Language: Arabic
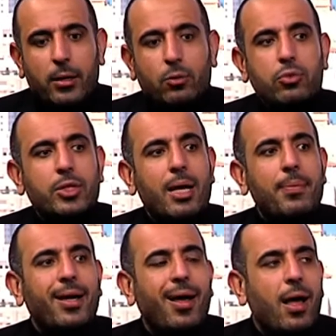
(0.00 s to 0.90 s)

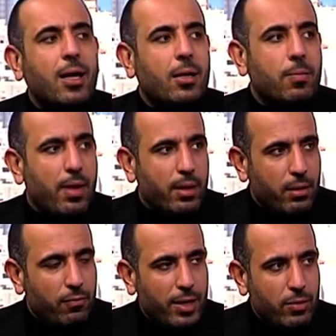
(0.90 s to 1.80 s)
تجابه
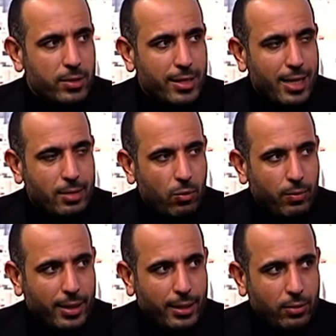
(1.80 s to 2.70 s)
اكبر فيروسات
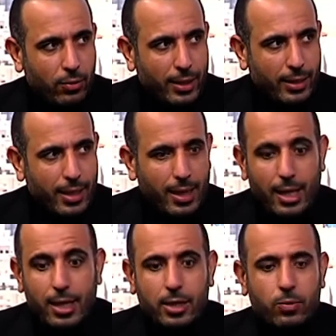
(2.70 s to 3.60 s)
ممكن انه احنا
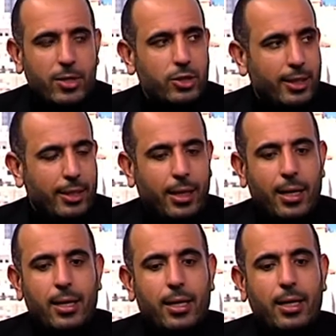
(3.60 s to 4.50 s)
تواجهنا
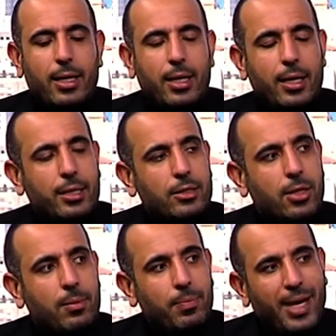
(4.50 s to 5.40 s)
آه،
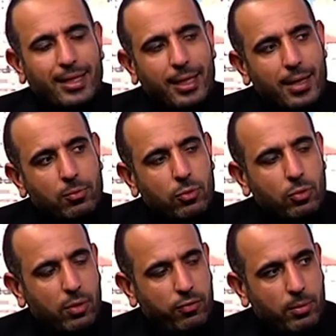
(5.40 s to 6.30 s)
بعد هيك
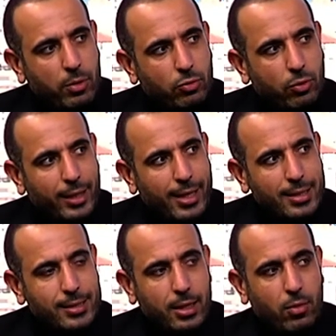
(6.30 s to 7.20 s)
ندخل في موضوع
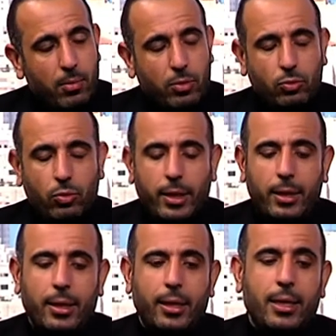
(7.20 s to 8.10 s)
الاغذيه وموضوع
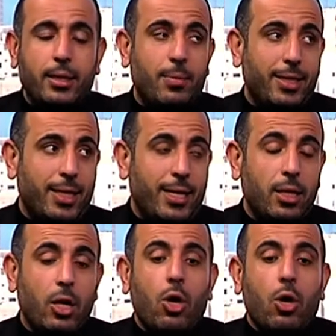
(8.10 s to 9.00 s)
النباتات
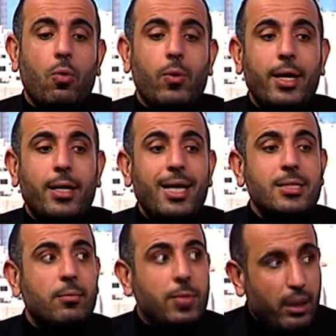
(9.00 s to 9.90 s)

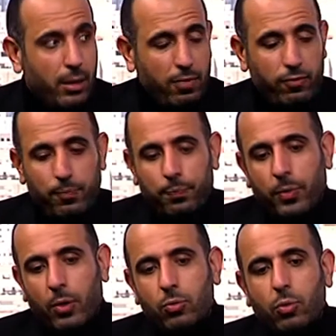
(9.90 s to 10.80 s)
ولازم نعرف
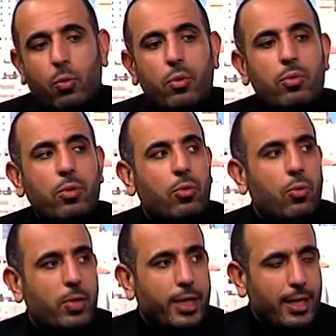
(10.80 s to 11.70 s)
انه كل
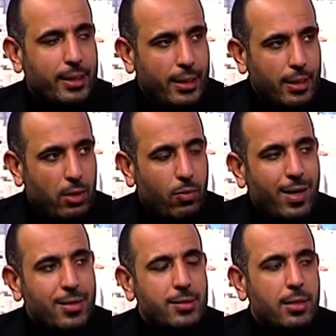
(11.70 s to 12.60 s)
الكون هذا هو
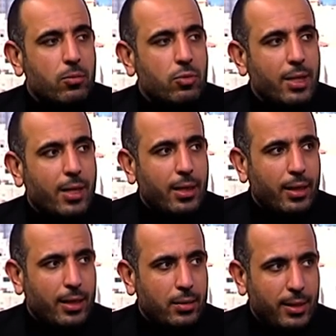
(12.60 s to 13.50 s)
اصلا مسخر
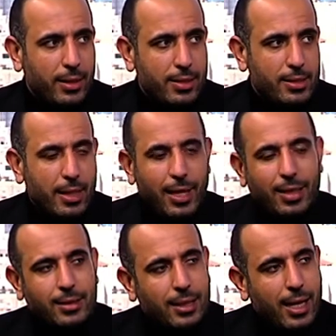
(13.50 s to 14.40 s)
لخدمه الانسان
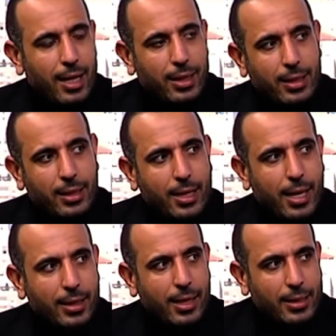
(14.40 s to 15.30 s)
حتى
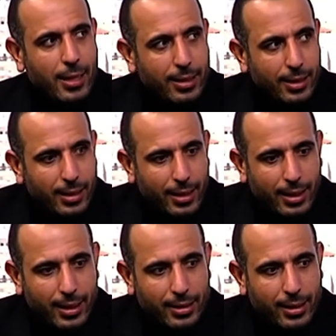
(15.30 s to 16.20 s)
الكائنات هذه اللي
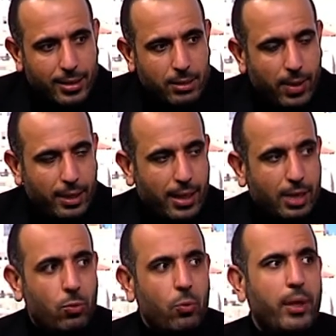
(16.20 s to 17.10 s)
التي اصبحت
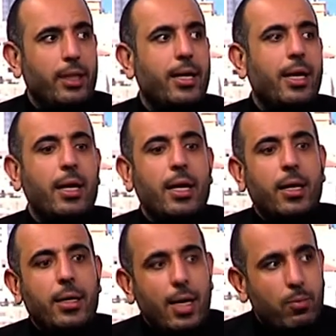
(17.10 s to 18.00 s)
عدو لنا
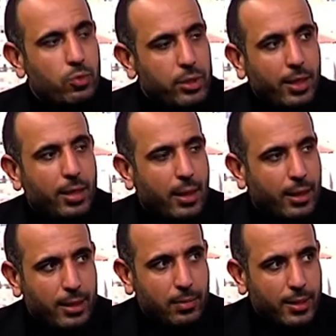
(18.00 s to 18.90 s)
هي مسخره لخدمه